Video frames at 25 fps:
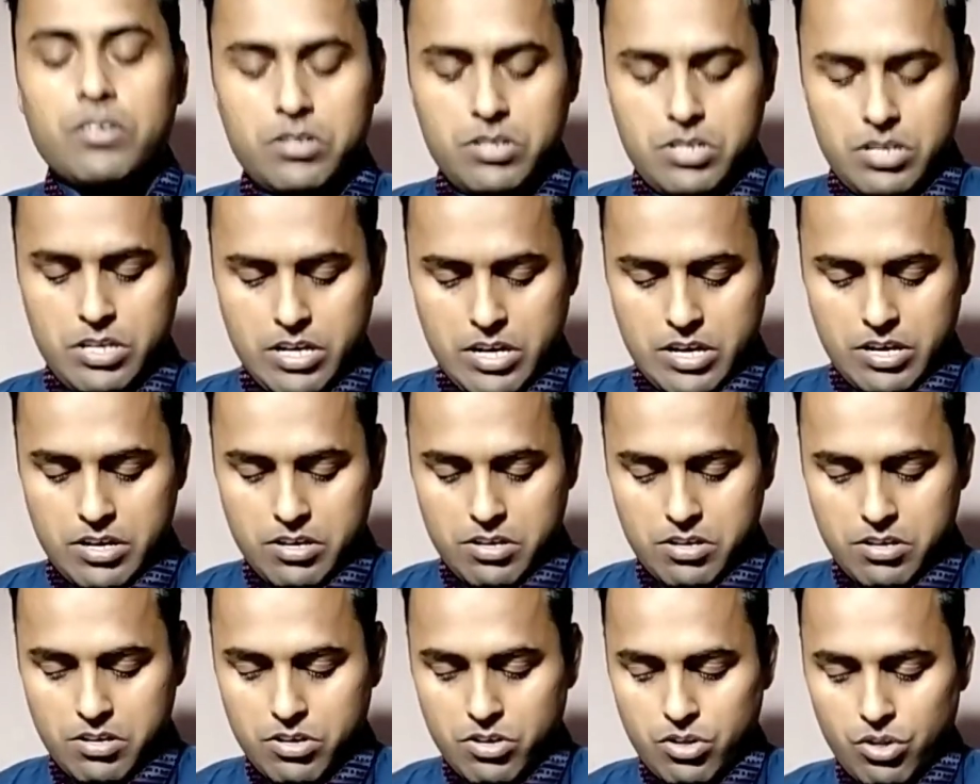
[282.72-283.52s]
ठीक है
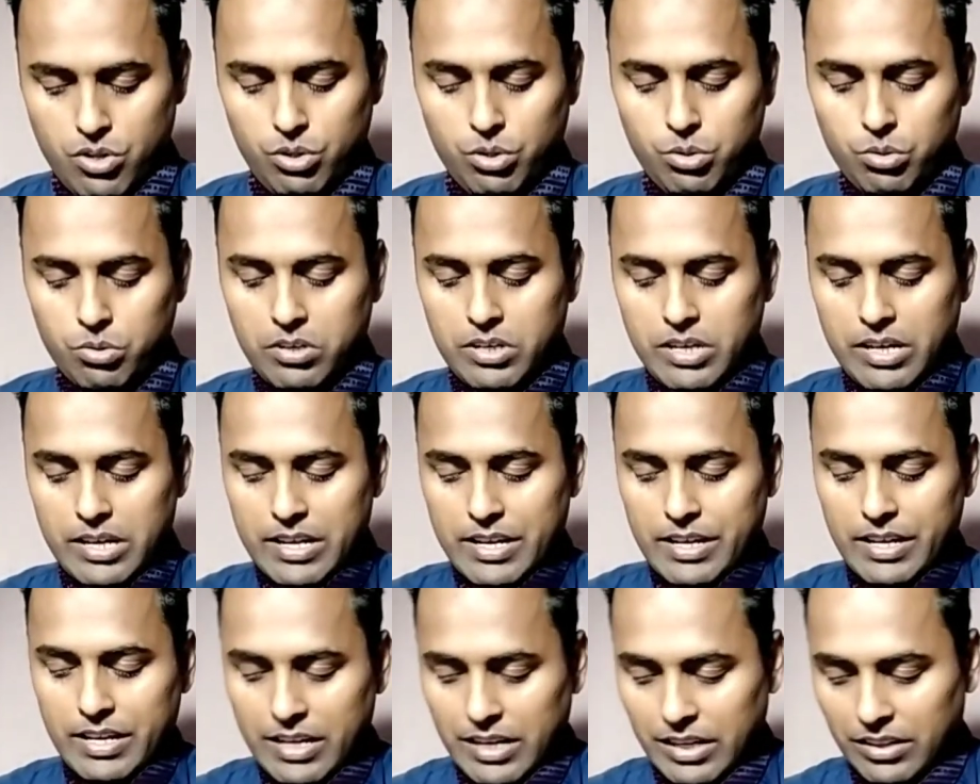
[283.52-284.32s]
तो
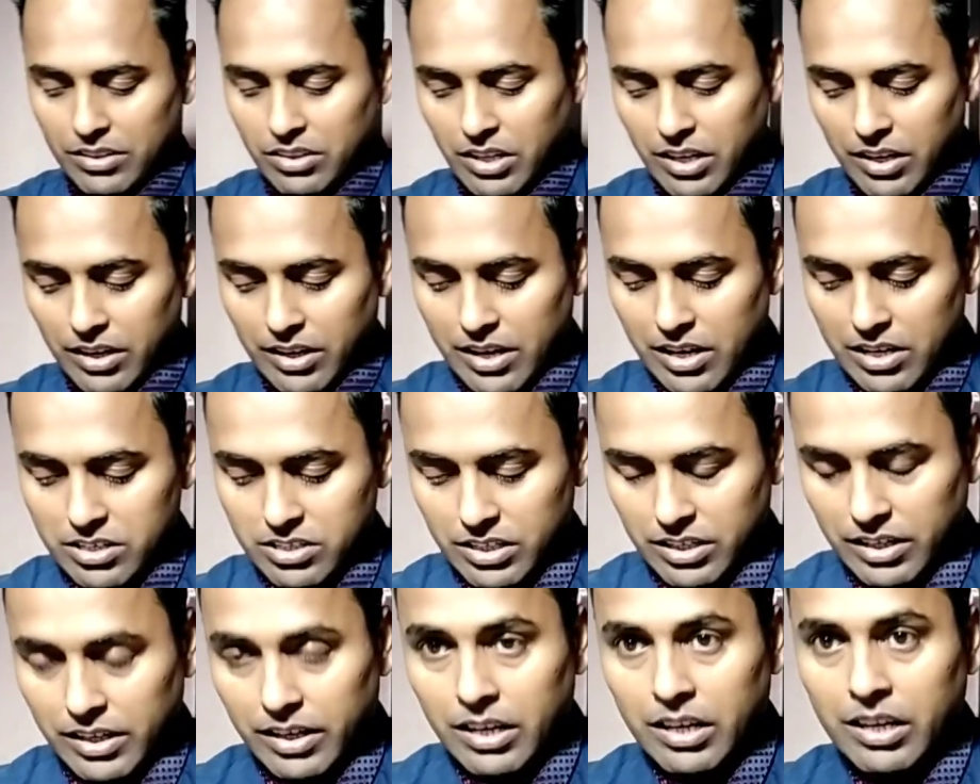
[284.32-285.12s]
गले के अंदर कहां
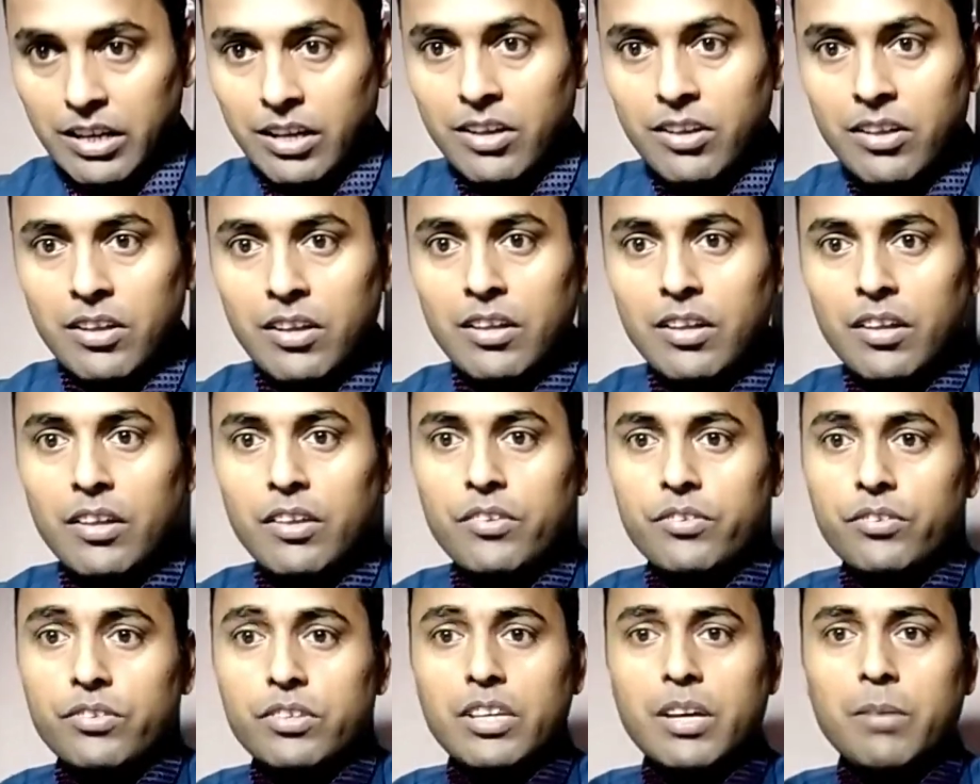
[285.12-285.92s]
से करेंगे
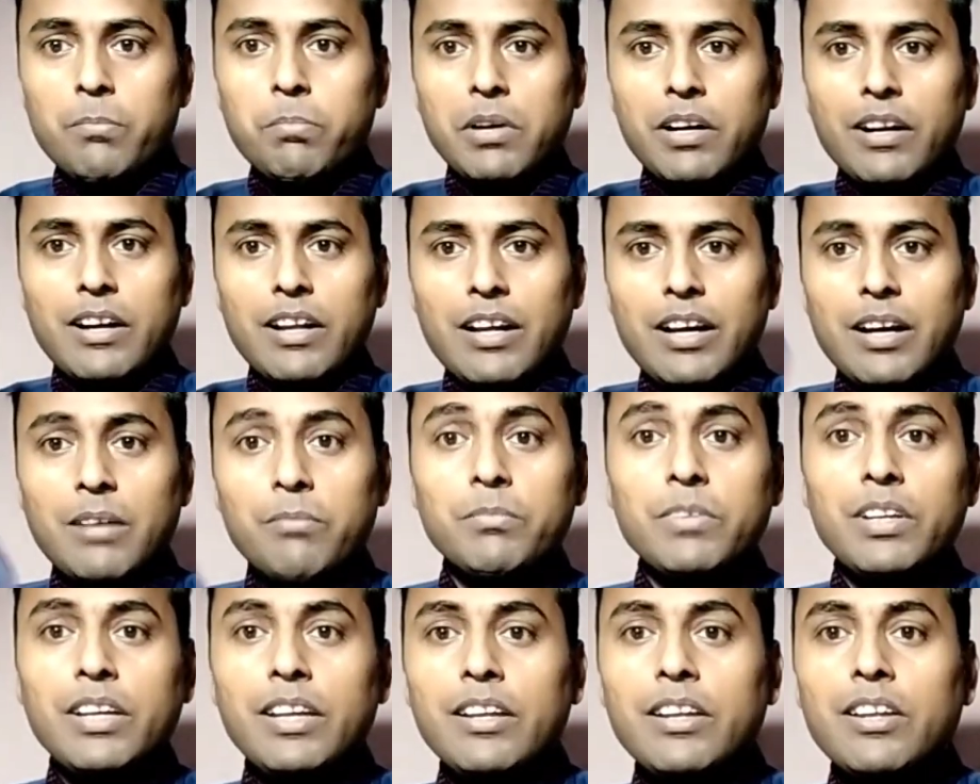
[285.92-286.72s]
ये पकड़ा
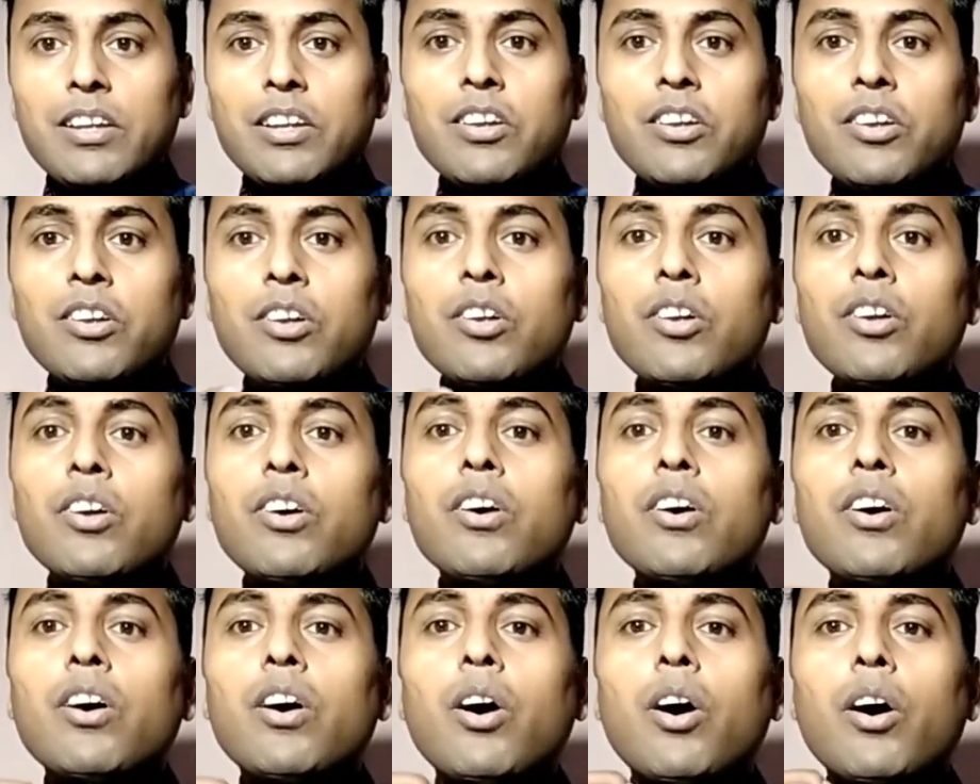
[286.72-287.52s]
हमने
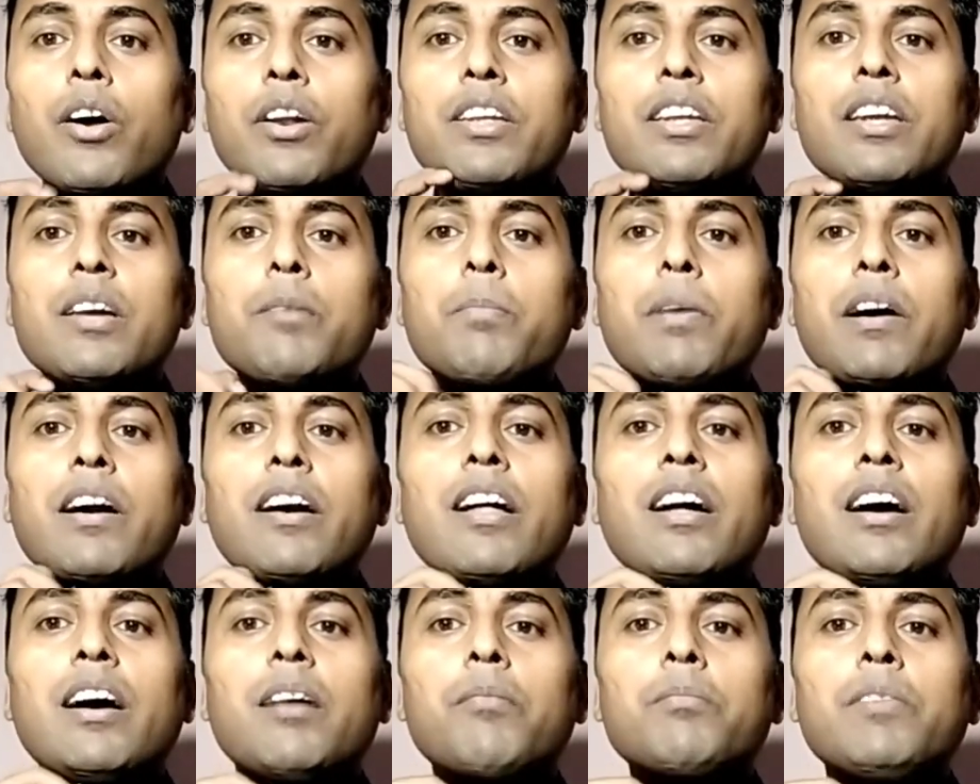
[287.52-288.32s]
और ये
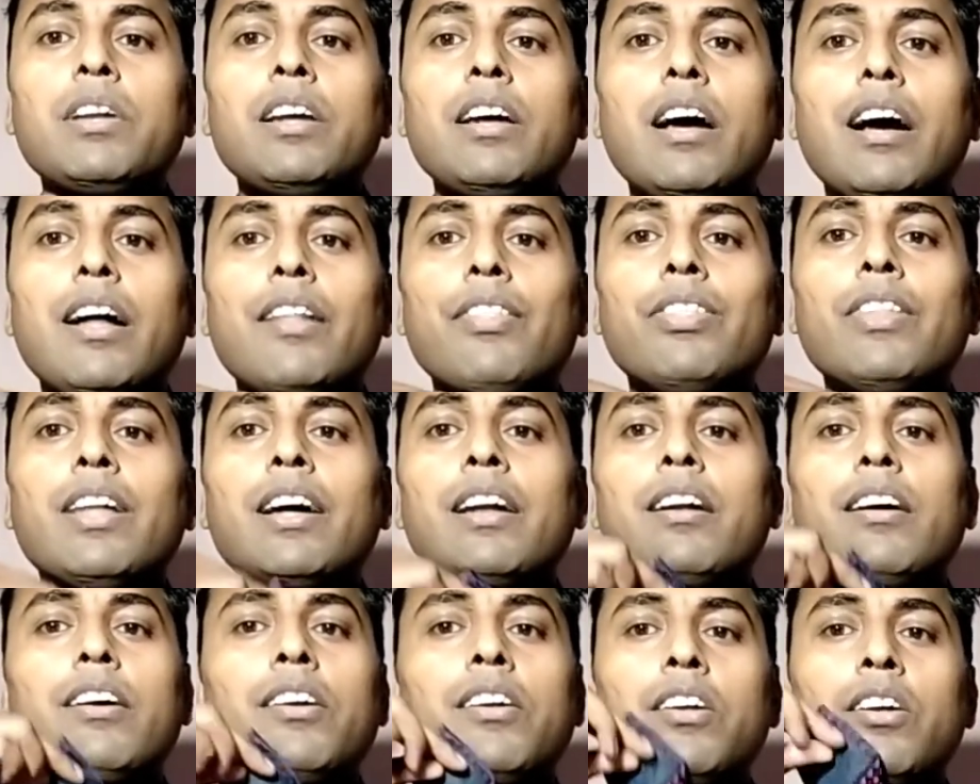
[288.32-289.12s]
पकड़ा हमने
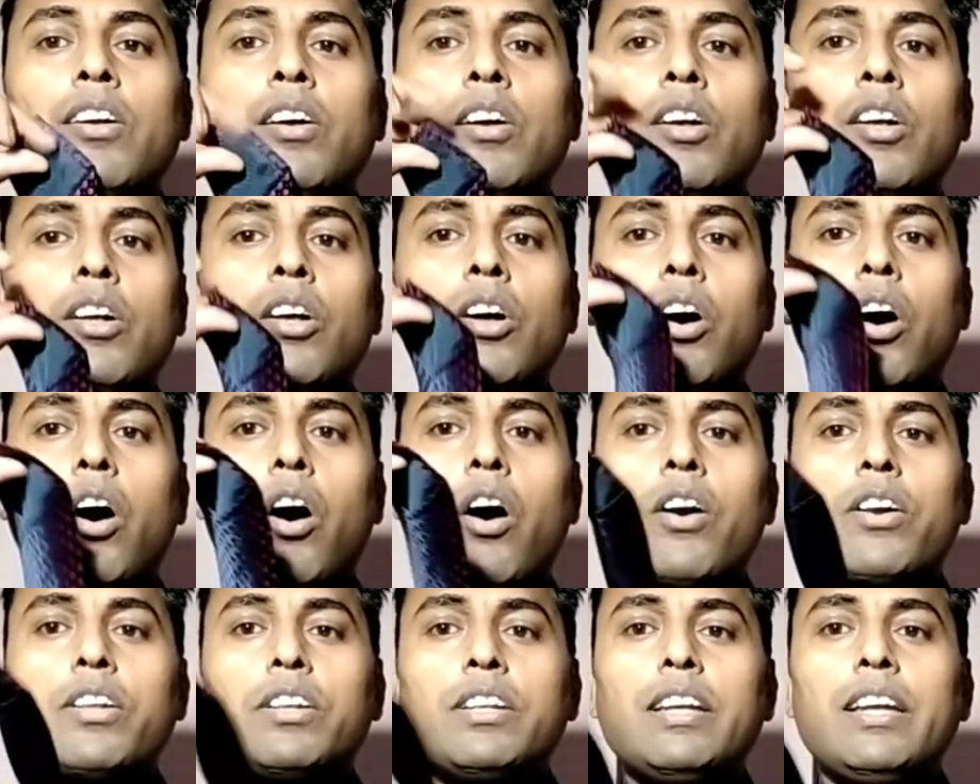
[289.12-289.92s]
अंदर
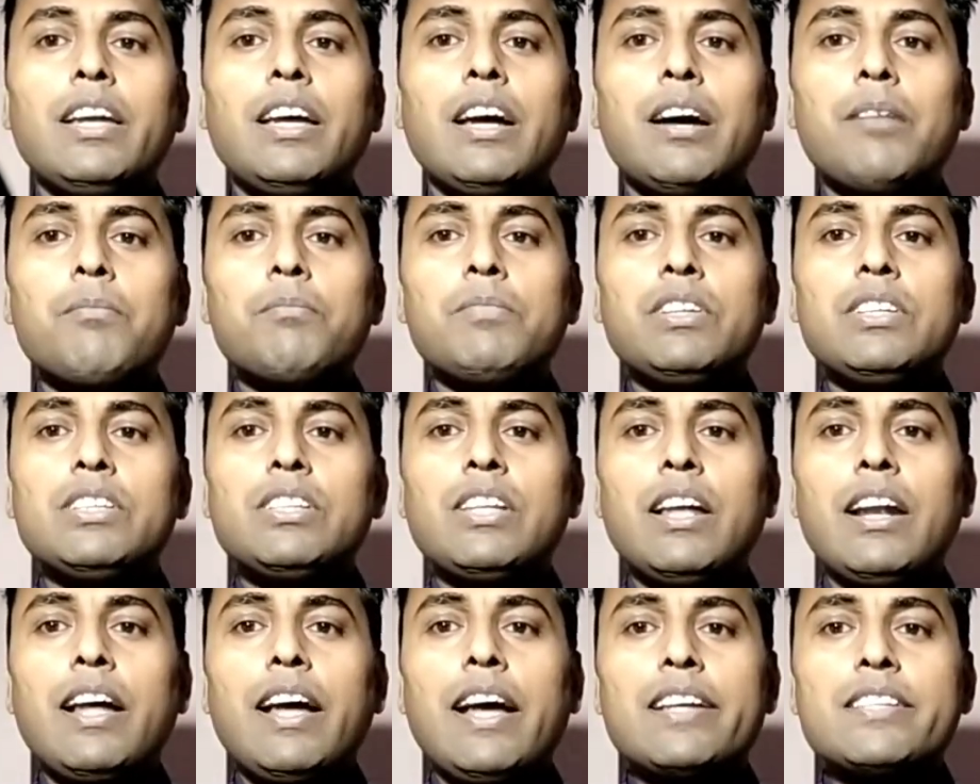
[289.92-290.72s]
और ये हम
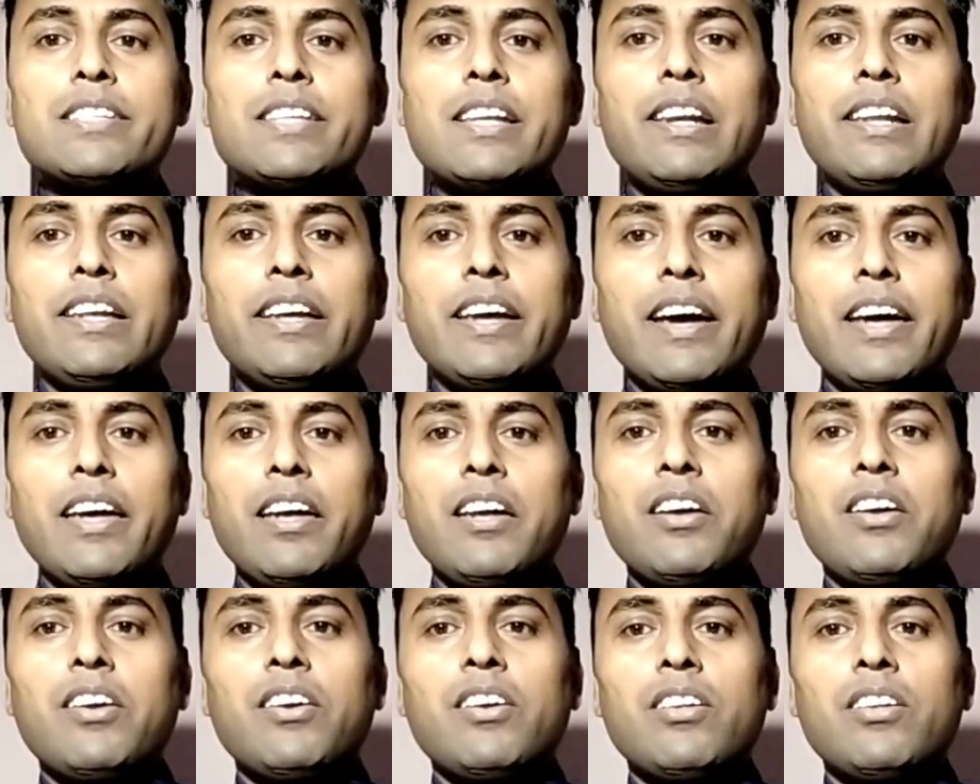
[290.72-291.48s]
इधर ऐसे ले आए